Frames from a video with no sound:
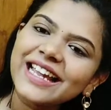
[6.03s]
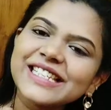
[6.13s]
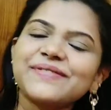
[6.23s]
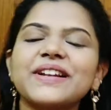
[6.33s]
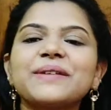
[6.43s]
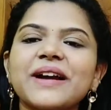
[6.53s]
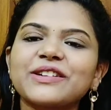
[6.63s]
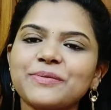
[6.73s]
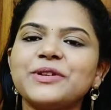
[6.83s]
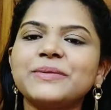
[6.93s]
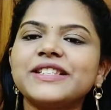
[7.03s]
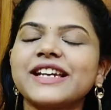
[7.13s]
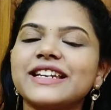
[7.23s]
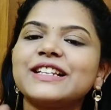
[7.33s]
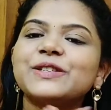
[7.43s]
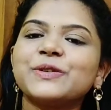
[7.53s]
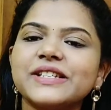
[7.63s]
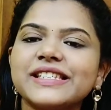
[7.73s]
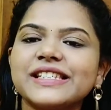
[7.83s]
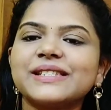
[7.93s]
கைஸ் வெல்கம் பேக் டு பியூட்டி சேனல் ஸோ
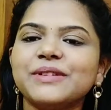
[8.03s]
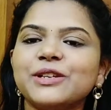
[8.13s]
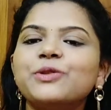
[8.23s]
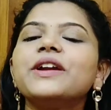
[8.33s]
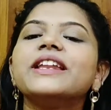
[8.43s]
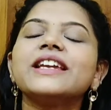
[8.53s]
திஸ் இஸ் மீனு